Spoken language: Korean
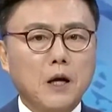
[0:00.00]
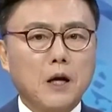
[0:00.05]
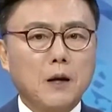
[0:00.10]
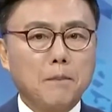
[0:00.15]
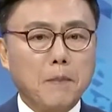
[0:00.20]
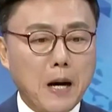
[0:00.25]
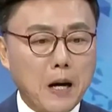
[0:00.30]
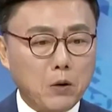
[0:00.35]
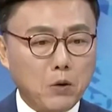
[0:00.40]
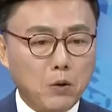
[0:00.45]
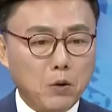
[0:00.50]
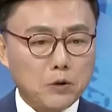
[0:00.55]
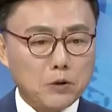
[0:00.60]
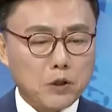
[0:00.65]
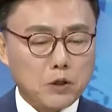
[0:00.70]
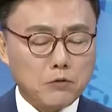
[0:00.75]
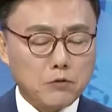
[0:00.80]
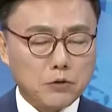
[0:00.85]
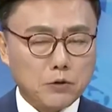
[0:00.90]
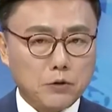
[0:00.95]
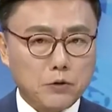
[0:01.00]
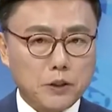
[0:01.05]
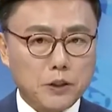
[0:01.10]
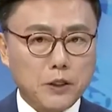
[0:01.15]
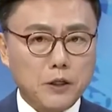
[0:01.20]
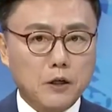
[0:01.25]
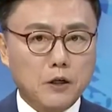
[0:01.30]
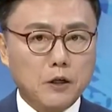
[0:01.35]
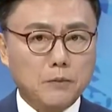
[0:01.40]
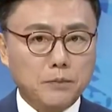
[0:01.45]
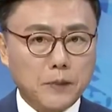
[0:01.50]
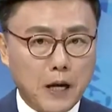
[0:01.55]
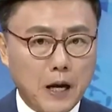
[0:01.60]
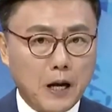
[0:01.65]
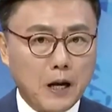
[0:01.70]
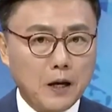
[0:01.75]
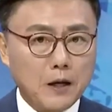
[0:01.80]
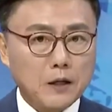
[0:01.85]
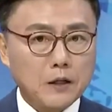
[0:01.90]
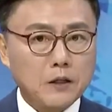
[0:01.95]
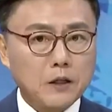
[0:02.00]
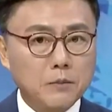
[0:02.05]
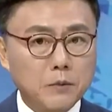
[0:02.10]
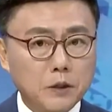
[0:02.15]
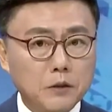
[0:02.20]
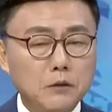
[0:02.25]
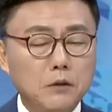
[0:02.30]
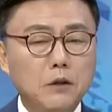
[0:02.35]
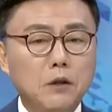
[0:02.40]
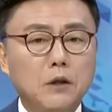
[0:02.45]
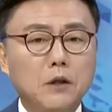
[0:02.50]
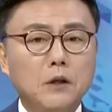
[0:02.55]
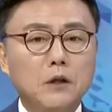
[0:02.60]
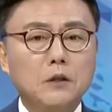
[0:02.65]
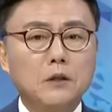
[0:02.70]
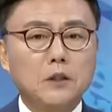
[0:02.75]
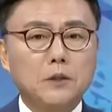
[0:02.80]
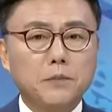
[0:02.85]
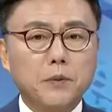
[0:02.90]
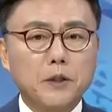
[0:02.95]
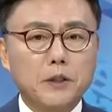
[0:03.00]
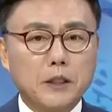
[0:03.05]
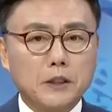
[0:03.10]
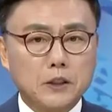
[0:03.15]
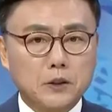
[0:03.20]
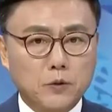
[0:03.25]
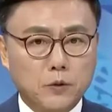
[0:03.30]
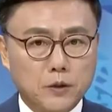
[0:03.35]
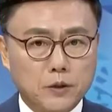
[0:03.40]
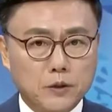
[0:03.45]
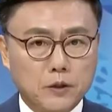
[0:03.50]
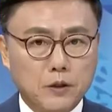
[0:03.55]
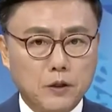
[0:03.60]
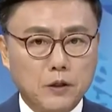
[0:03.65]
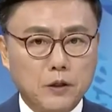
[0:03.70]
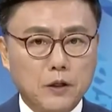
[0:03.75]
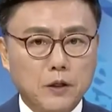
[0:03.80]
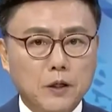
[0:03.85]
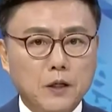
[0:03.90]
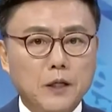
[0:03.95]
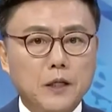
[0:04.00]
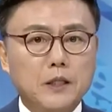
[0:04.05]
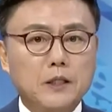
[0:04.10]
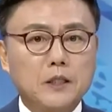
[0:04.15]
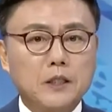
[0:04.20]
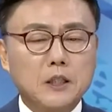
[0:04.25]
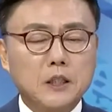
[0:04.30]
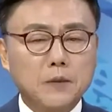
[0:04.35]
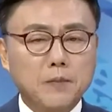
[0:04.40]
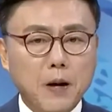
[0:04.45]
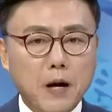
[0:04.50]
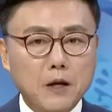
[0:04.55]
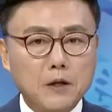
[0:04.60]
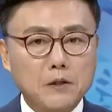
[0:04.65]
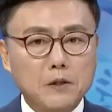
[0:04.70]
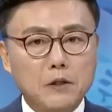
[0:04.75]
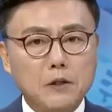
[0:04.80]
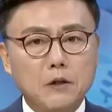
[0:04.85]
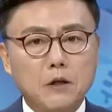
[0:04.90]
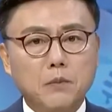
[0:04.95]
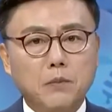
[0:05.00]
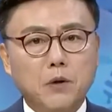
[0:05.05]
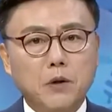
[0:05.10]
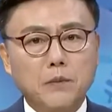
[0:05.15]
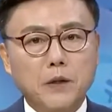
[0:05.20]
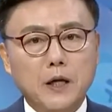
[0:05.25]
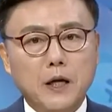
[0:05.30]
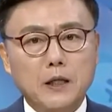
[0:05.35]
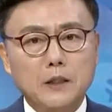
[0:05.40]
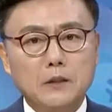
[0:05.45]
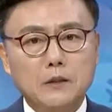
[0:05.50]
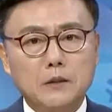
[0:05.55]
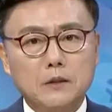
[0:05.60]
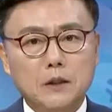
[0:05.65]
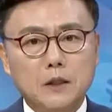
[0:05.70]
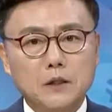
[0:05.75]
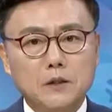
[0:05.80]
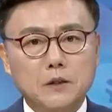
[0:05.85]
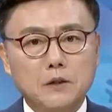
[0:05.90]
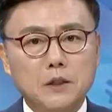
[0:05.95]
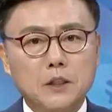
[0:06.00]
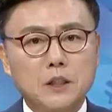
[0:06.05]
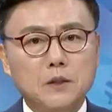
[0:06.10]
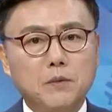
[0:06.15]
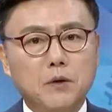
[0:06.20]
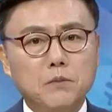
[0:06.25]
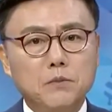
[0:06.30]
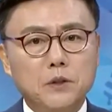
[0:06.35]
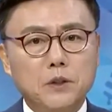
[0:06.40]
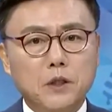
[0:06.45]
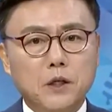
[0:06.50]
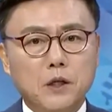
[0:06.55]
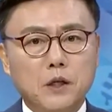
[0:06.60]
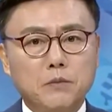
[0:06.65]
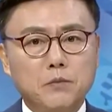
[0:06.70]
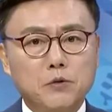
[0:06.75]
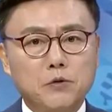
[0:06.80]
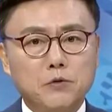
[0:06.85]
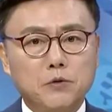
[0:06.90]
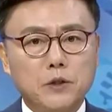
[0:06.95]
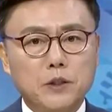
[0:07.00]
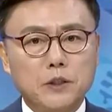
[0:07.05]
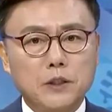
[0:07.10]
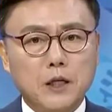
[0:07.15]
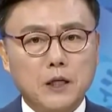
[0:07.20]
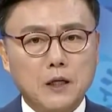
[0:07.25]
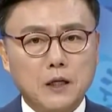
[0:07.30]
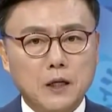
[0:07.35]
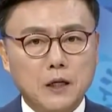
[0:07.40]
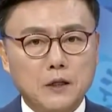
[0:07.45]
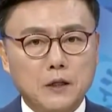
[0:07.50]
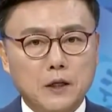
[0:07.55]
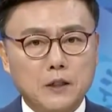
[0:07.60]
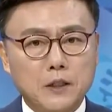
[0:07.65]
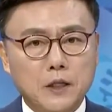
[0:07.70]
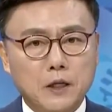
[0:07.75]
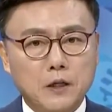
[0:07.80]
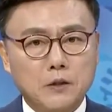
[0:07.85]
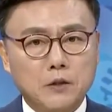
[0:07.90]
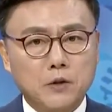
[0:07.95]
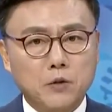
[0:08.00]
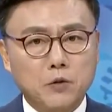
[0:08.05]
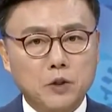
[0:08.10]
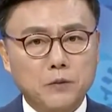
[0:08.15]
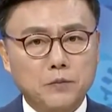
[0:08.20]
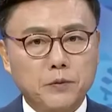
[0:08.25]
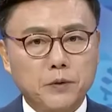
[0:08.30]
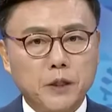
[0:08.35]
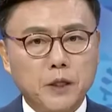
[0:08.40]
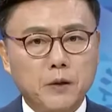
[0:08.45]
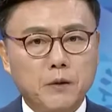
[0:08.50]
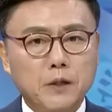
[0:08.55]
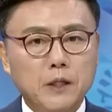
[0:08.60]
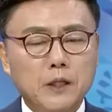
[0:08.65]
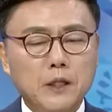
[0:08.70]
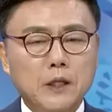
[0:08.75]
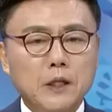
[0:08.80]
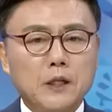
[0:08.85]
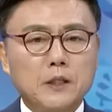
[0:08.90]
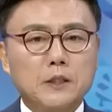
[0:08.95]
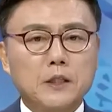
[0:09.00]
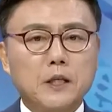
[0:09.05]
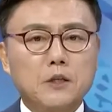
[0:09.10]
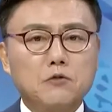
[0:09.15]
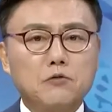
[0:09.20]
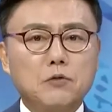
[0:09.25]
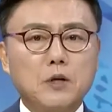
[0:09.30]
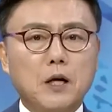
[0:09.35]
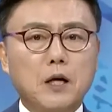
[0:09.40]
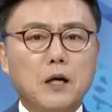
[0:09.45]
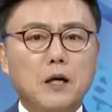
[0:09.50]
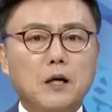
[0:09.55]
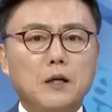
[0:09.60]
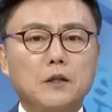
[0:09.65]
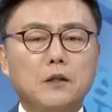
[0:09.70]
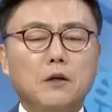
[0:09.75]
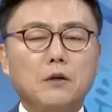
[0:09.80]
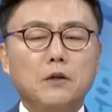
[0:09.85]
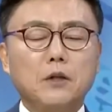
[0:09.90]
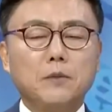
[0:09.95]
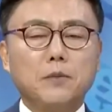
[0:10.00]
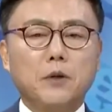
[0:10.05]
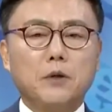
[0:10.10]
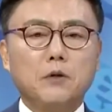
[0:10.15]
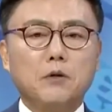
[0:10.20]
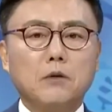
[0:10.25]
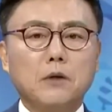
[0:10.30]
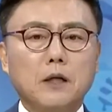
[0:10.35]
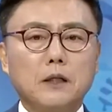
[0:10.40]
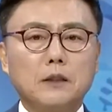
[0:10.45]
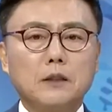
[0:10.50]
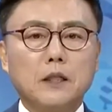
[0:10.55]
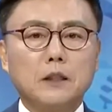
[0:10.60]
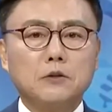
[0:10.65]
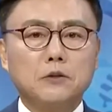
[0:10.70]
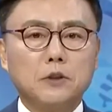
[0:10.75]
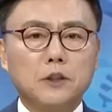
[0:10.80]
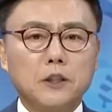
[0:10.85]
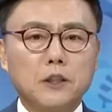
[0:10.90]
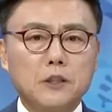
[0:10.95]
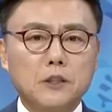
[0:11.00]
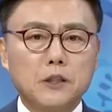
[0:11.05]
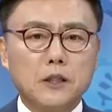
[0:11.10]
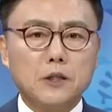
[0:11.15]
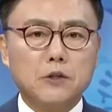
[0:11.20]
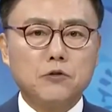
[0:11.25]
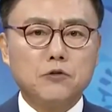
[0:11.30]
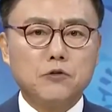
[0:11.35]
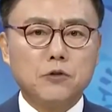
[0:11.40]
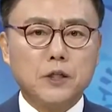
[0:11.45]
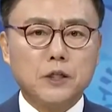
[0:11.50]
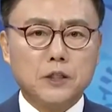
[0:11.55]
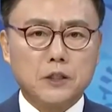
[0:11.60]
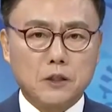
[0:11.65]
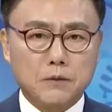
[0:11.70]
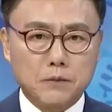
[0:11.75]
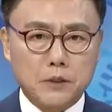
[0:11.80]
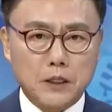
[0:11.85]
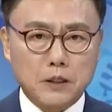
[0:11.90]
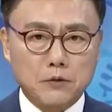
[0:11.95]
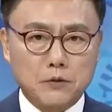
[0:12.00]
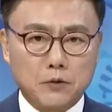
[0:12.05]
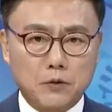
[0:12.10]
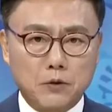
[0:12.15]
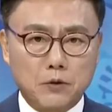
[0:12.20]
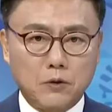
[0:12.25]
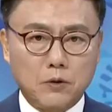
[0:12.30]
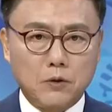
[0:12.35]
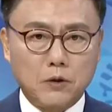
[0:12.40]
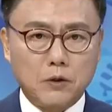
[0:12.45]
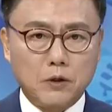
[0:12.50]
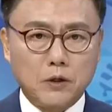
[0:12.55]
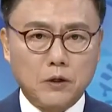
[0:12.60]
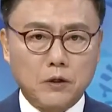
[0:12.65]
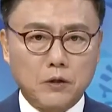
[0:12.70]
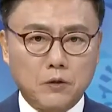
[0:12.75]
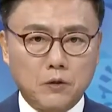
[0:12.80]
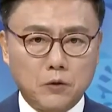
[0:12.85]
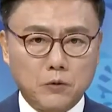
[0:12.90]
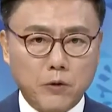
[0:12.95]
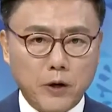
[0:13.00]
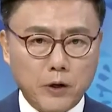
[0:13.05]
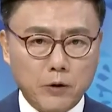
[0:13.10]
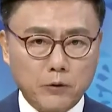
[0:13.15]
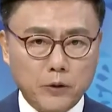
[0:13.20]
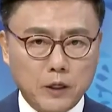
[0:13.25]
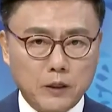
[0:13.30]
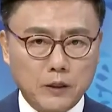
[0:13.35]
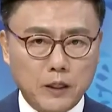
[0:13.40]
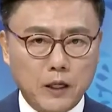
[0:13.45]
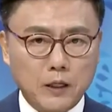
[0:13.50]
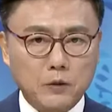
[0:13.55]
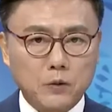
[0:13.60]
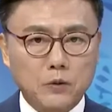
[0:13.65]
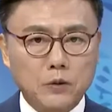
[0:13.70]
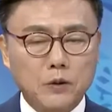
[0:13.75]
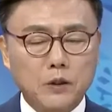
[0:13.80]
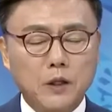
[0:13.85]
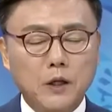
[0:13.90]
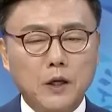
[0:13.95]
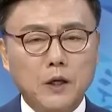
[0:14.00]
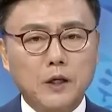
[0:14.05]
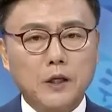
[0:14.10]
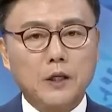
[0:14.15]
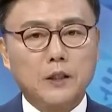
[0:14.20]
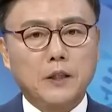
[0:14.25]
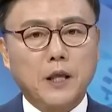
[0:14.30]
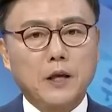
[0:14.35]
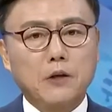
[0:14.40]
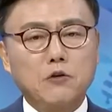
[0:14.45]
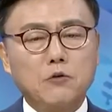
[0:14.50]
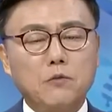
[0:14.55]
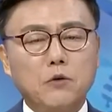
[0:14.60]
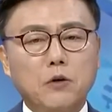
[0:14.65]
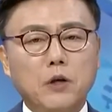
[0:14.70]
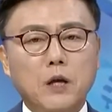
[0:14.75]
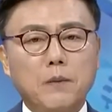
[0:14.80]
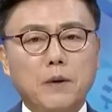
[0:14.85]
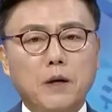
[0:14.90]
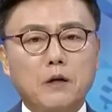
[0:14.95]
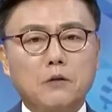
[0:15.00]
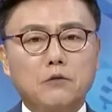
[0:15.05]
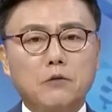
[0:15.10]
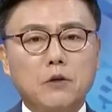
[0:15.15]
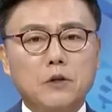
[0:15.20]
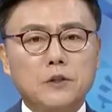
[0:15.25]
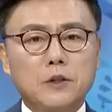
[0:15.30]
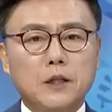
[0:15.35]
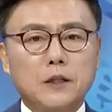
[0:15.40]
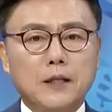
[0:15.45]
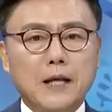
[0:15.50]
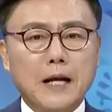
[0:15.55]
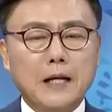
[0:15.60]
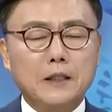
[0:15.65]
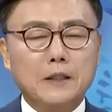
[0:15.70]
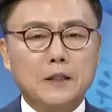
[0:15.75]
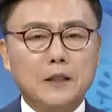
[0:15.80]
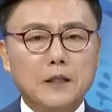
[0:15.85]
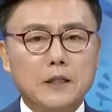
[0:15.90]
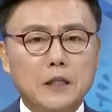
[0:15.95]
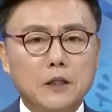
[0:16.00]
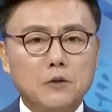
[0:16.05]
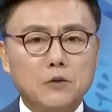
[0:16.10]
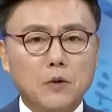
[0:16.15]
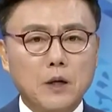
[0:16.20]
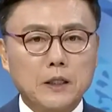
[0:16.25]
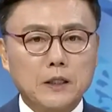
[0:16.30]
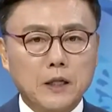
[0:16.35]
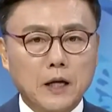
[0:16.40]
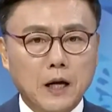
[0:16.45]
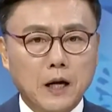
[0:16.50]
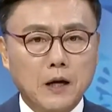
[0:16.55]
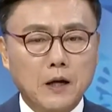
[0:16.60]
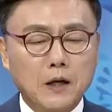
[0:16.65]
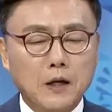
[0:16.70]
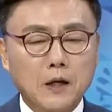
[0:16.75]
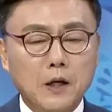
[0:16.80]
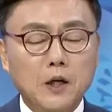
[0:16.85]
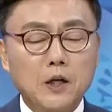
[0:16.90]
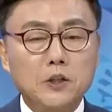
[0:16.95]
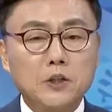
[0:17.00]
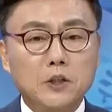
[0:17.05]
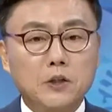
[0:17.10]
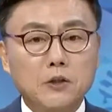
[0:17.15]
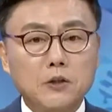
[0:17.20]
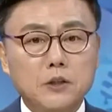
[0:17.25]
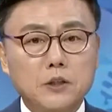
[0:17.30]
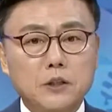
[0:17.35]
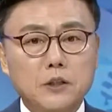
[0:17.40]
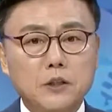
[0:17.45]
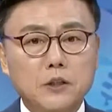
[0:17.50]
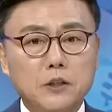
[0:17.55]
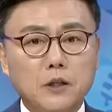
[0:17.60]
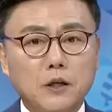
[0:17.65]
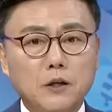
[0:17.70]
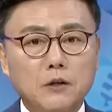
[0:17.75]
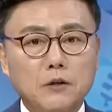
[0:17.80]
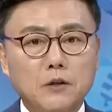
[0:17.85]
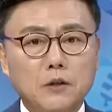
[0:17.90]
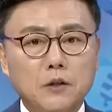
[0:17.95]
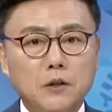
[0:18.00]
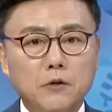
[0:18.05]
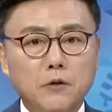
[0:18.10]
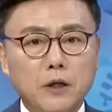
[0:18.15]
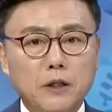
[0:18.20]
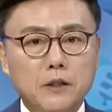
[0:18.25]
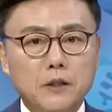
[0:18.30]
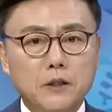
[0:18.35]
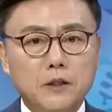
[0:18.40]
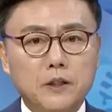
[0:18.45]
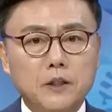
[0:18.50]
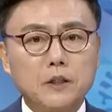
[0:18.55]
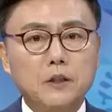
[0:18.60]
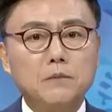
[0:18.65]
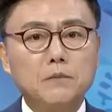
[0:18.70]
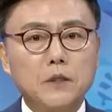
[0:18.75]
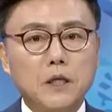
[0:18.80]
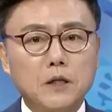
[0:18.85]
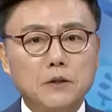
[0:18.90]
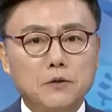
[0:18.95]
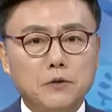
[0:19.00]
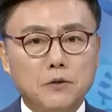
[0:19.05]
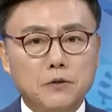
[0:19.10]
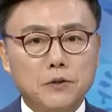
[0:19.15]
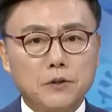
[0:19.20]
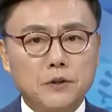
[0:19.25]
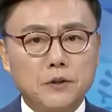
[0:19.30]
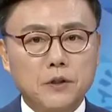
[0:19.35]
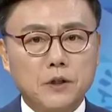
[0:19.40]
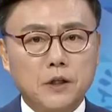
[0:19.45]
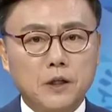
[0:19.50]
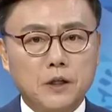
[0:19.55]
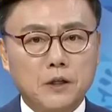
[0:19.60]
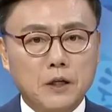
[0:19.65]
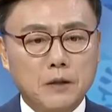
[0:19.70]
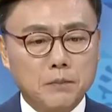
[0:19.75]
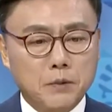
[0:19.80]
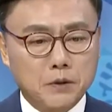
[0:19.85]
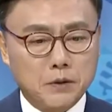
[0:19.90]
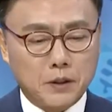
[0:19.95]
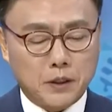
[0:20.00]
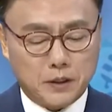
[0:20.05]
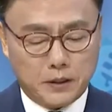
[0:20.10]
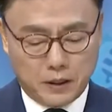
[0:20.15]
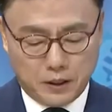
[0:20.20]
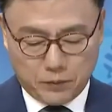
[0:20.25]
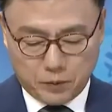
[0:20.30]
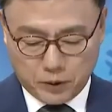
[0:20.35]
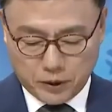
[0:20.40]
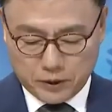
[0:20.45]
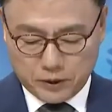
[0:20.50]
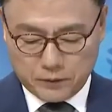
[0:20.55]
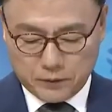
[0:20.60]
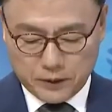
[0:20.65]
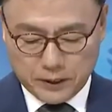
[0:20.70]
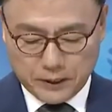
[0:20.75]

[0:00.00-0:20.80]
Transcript: 예, 바로 전국적으로 시행이 어렵다. 그러면 특별자치도에서 이 지방선거 범위 한정에서 시범 시행해 볼 수도 있지 않을까 이렇게 음. 제안을 드리고 싶은데요. 제주가 영리병원과 같은 아주 신자유주의의 실험 장소로 활용되거나 또는 이 대규모 개발을 둘러싼 갈등의 장소가 아니라 정치 개혁을 위한 이런 실험 장소로 쓰이기를 한번 기대해 보겠습니다.